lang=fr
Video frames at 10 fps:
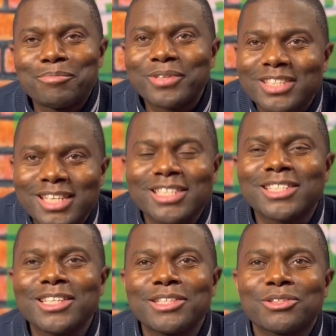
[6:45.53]
Petit
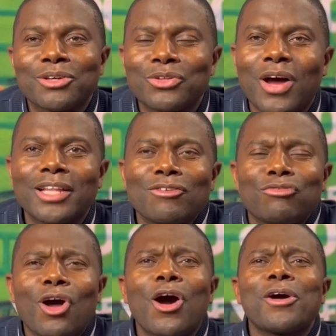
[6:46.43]
indice, on aura des
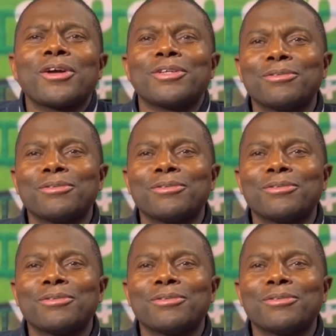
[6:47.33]
vlogs,